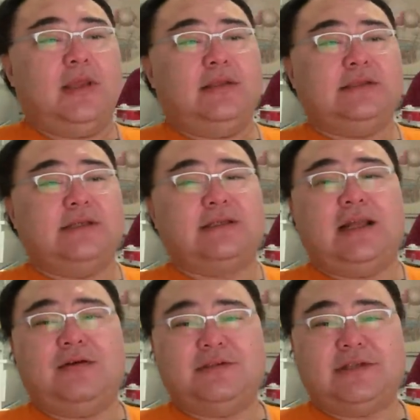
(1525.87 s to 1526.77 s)
再
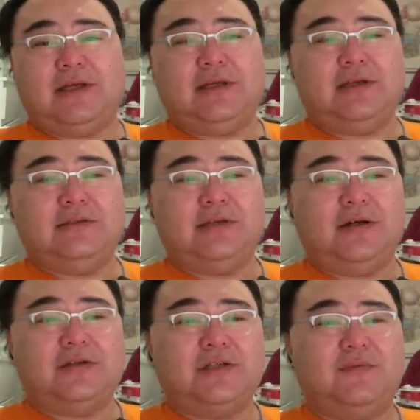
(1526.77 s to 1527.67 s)
下来，我讲一个人
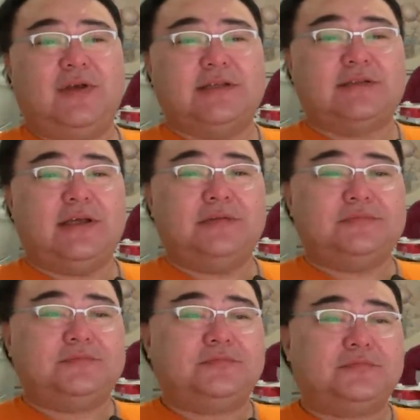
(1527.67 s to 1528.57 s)
叫沈万三，
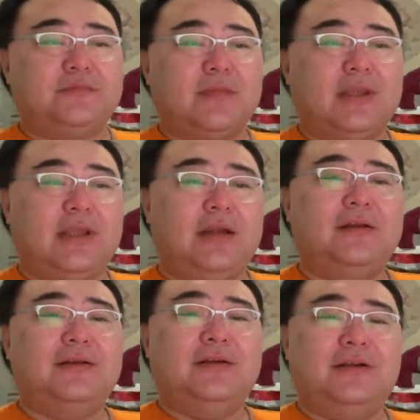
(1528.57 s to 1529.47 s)

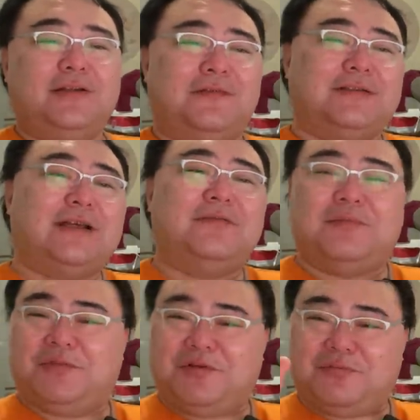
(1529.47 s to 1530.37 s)
但沈万三
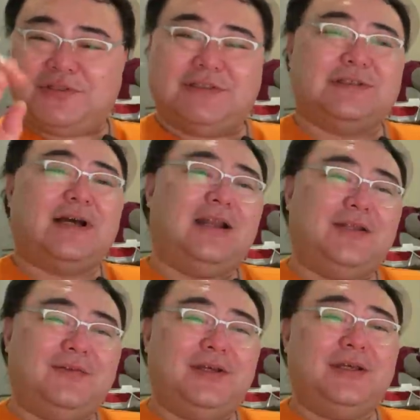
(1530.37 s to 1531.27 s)
我们就不细讲了，
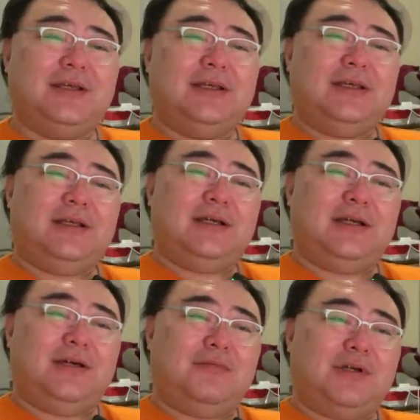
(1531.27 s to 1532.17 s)
因为，
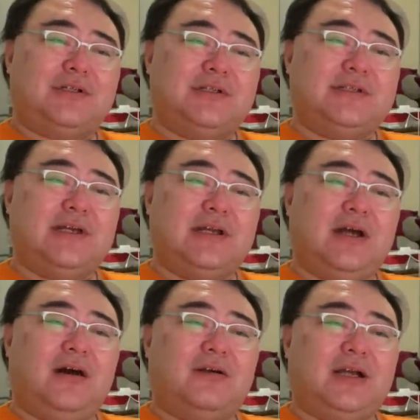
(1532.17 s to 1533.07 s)
我之前
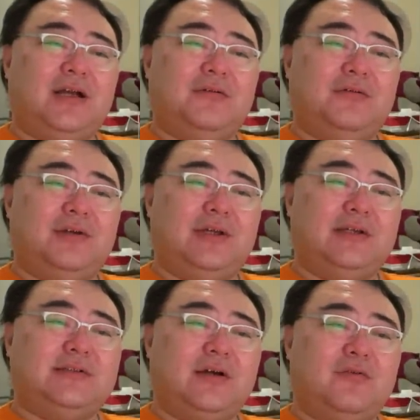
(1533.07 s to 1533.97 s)
刚好看过一
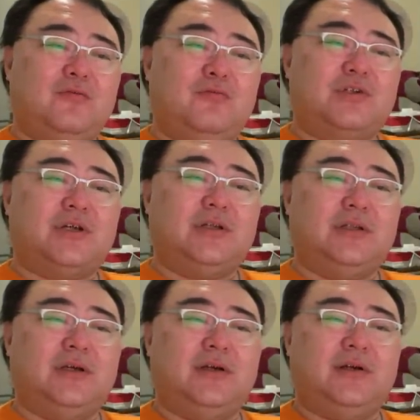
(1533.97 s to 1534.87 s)
个叫顾城
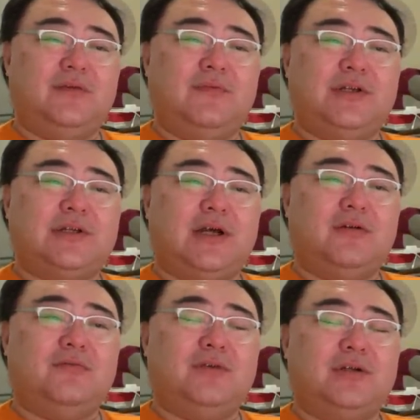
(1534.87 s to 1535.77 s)
的文
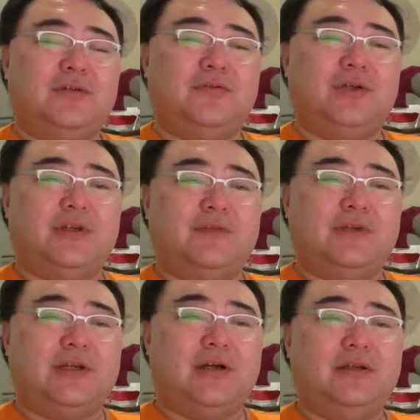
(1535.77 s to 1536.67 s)
章，顾城的学者的
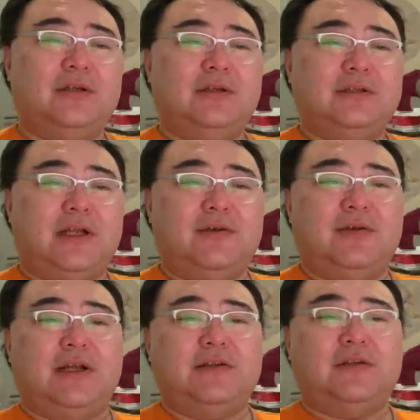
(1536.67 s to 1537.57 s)
文章，他这
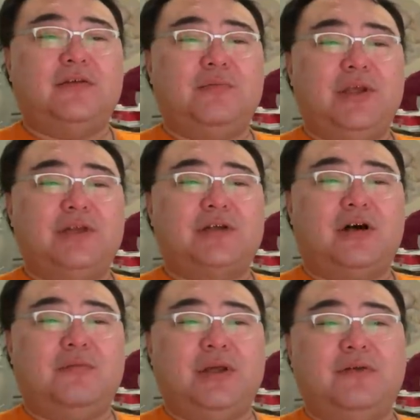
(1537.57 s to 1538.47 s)
文章叫做《明
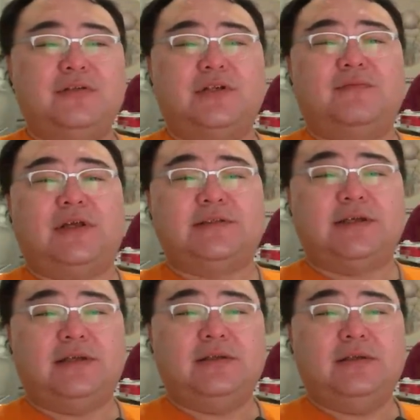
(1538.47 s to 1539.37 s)
朝没有沈万
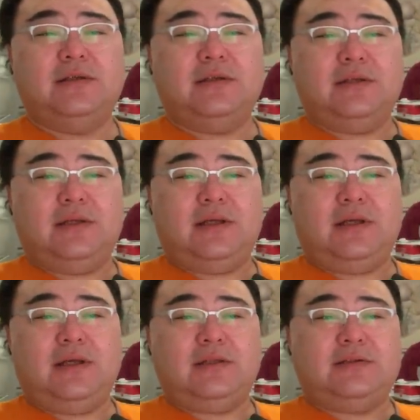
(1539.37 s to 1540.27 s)

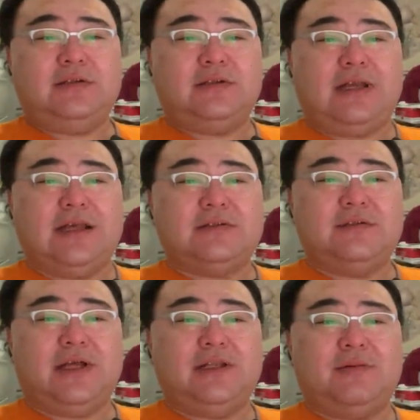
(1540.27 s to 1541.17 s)
三》，这是来自
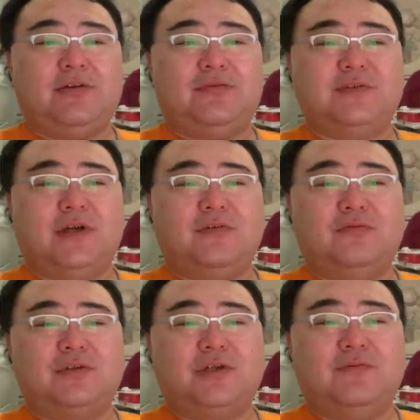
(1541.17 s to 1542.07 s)
于他的一本书叫《
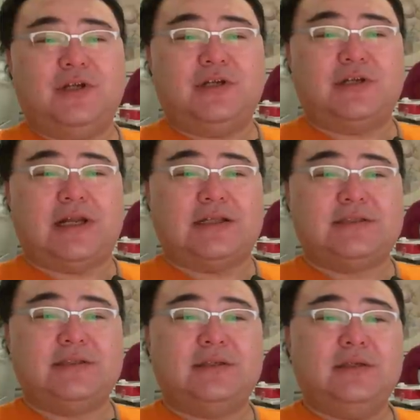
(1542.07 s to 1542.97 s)
顾城文史札
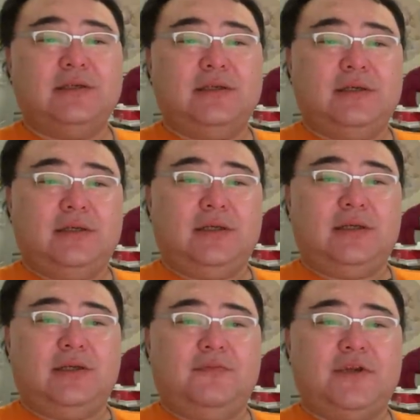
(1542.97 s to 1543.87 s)

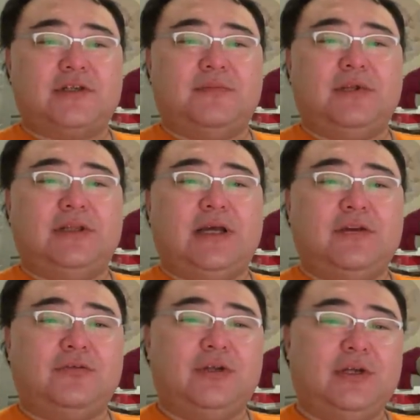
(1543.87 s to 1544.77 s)
记》。为什么呢？
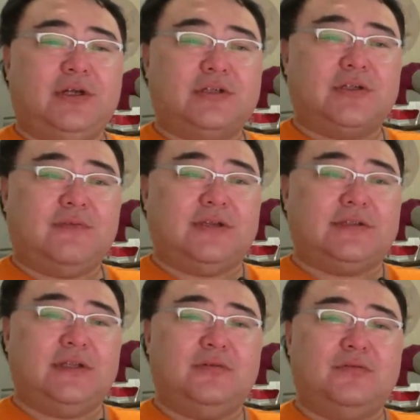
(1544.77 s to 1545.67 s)
他说这个沈万
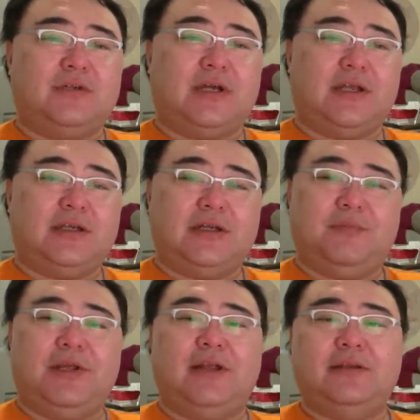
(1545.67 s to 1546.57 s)
三的故事啊，应该是
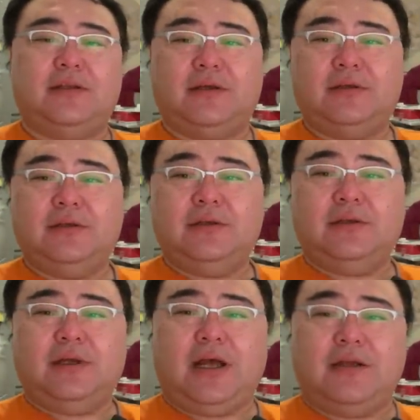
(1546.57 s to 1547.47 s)
编的，
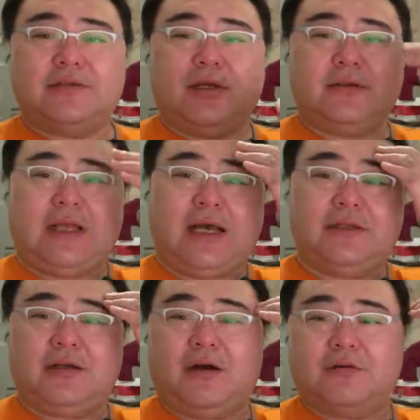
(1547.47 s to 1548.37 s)
按照他
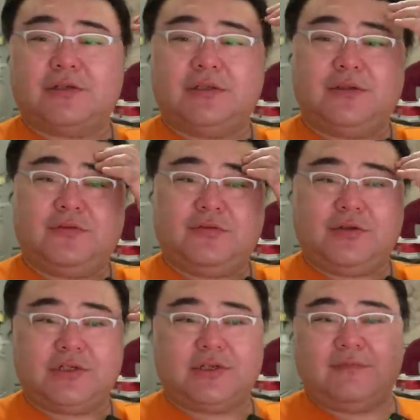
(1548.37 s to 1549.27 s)
的考证呢，就是
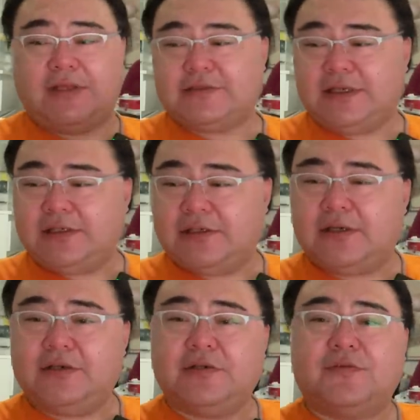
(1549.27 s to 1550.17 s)
说沈万三这个
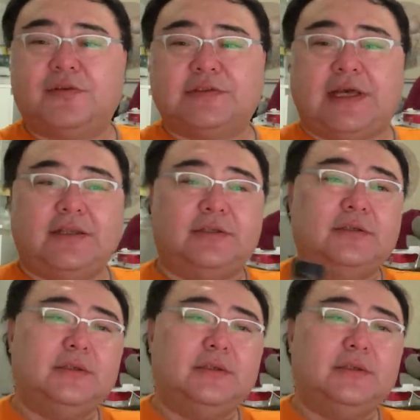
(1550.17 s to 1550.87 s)
人是存在的，